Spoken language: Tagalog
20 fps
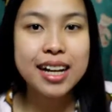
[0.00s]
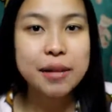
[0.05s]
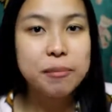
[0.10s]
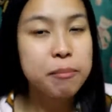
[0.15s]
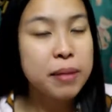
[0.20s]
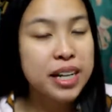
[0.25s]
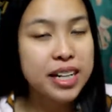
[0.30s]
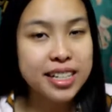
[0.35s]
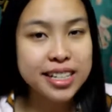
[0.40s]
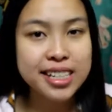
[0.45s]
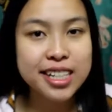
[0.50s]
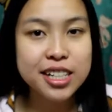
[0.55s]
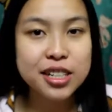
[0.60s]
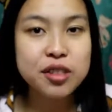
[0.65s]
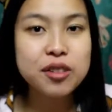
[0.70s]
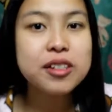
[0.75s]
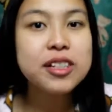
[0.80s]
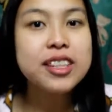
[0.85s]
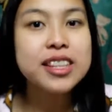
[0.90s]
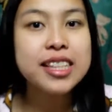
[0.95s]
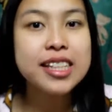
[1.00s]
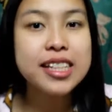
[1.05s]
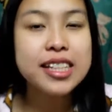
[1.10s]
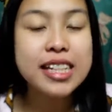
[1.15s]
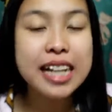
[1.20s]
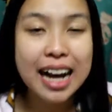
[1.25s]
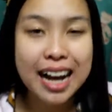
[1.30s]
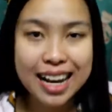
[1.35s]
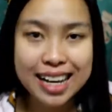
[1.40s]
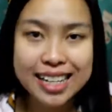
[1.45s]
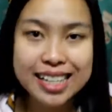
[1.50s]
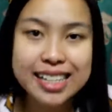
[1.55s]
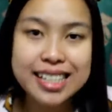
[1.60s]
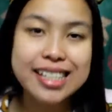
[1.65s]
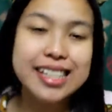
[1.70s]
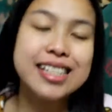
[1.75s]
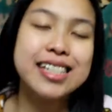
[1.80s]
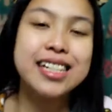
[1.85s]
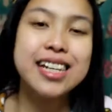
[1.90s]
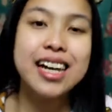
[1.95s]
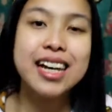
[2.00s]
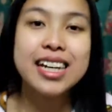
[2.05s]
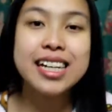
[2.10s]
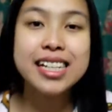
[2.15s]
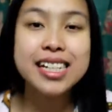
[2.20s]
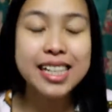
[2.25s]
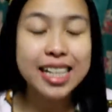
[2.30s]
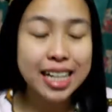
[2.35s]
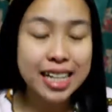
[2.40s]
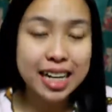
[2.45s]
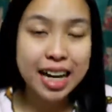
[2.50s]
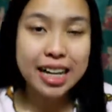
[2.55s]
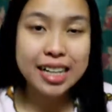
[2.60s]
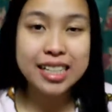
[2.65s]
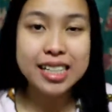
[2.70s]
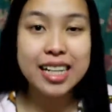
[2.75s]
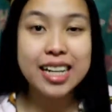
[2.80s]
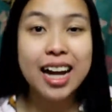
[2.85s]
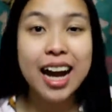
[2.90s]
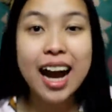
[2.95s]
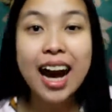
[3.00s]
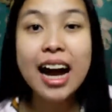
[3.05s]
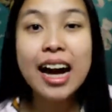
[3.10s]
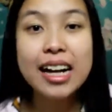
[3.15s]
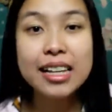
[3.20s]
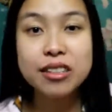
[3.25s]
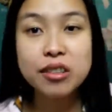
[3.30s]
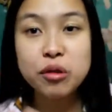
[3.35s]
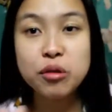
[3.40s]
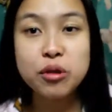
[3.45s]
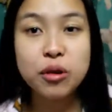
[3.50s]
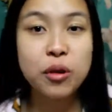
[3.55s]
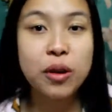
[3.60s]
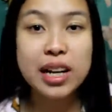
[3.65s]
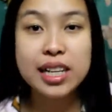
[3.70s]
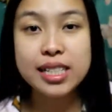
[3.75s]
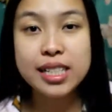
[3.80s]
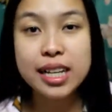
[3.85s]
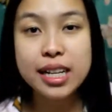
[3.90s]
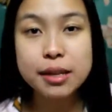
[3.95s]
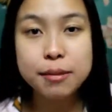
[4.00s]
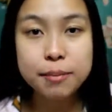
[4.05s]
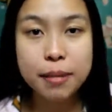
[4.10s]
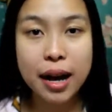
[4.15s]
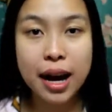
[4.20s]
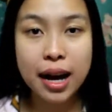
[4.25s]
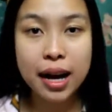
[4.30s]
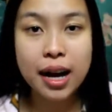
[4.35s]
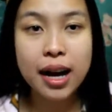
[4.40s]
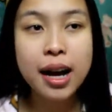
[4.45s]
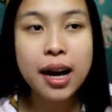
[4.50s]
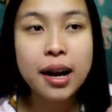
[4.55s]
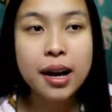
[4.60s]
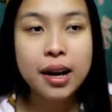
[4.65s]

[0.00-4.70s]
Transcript: maganda dun guys, hindi lang sa nakakatulong ka sa iba,